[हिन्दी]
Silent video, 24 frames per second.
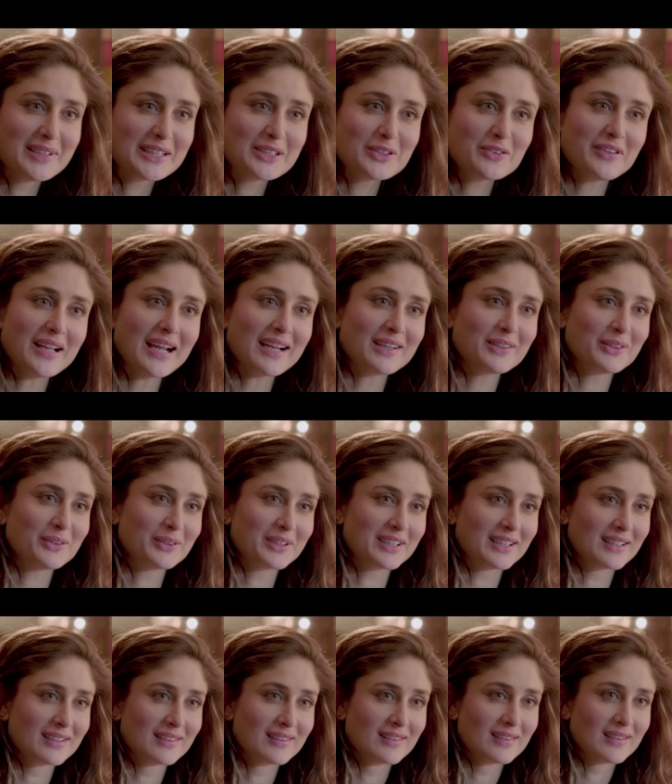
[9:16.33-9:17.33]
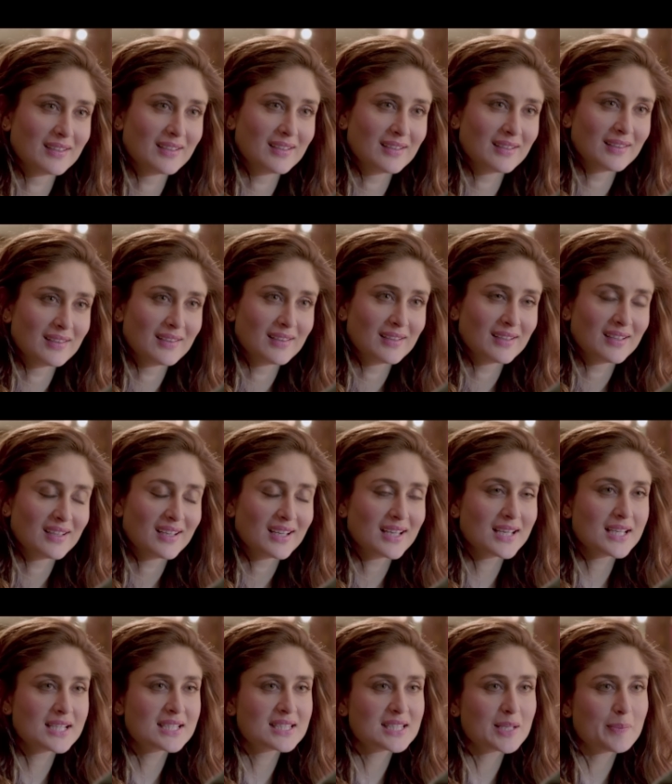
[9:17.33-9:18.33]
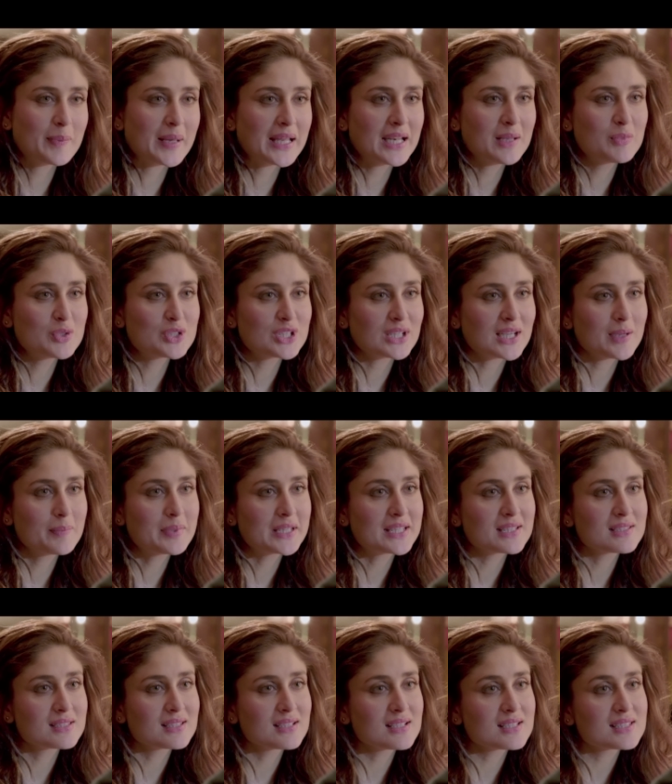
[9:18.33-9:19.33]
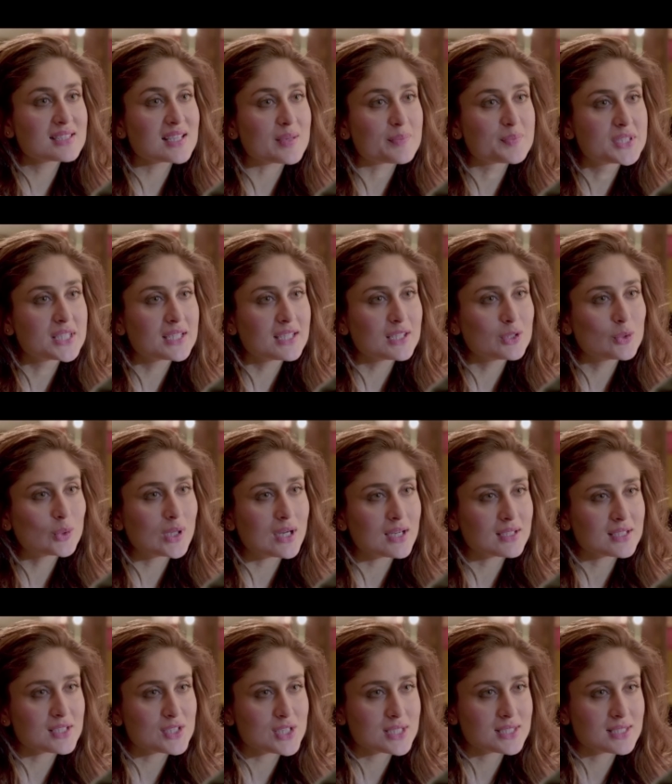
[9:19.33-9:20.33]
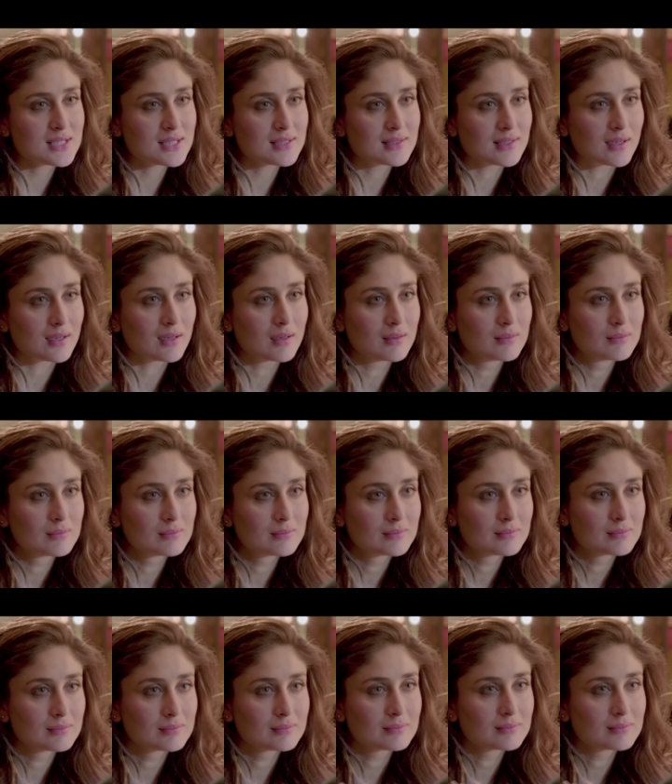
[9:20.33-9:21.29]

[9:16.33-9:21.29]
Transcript: मैं तो फ्लैट हो गई इससे पहले मुझे कभी किसी ने सब्जी की दुकान के जैसे नहीं देखा